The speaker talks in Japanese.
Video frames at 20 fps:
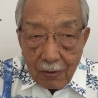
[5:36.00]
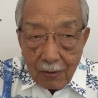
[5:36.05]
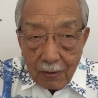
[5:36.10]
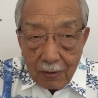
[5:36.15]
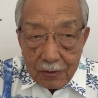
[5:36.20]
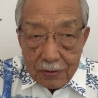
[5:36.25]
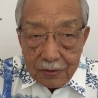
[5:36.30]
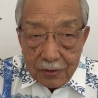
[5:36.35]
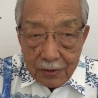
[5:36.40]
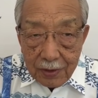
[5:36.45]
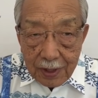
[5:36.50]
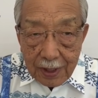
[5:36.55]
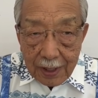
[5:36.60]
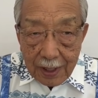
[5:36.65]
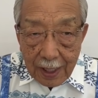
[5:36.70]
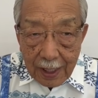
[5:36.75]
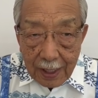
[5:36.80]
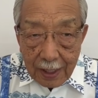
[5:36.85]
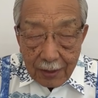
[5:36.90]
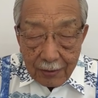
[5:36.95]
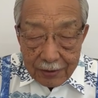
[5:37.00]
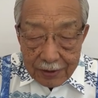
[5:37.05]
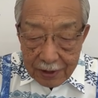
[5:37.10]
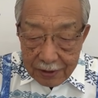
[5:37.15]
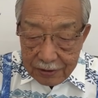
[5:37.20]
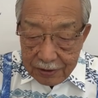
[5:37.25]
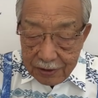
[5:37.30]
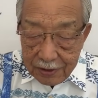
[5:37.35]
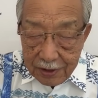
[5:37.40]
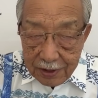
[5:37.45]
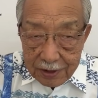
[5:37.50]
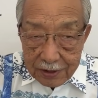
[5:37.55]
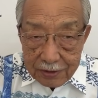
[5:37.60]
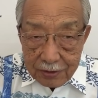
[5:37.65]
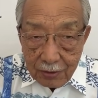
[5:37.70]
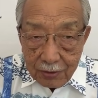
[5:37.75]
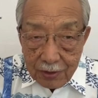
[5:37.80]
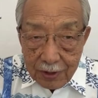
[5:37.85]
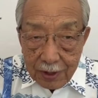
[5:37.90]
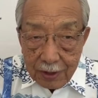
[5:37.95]
それから私立の
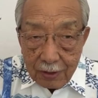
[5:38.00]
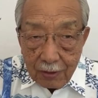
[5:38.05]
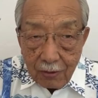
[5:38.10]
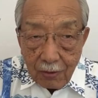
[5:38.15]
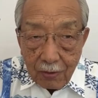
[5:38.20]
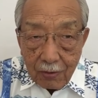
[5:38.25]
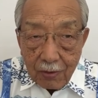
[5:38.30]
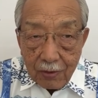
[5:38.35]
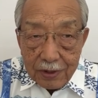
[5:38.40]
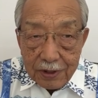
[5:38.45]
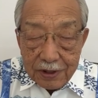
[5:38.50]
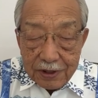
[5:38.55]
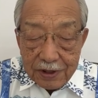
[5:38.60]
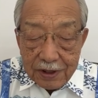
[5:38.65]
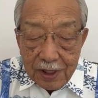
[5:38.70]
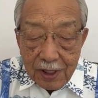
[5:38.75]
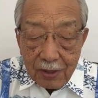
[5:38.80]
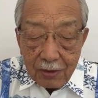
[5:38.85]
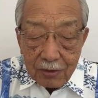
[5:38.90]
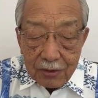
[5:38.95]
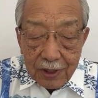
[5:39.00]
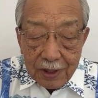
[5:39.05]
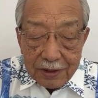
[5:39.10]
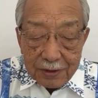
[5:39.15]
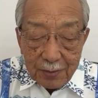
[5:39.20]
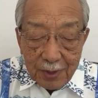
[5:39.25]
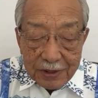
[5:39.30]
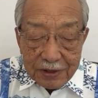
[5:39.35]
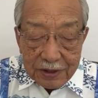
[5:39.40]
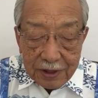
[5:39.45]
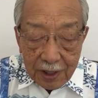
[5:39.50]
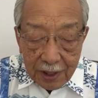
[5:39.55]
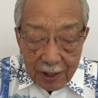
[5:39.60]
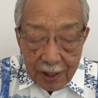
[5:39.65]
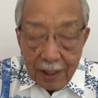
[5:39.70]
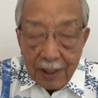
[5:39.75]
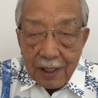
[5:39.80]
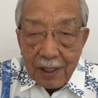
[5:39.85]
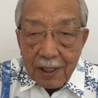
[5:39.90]
銀行、これに指令を出しましてね、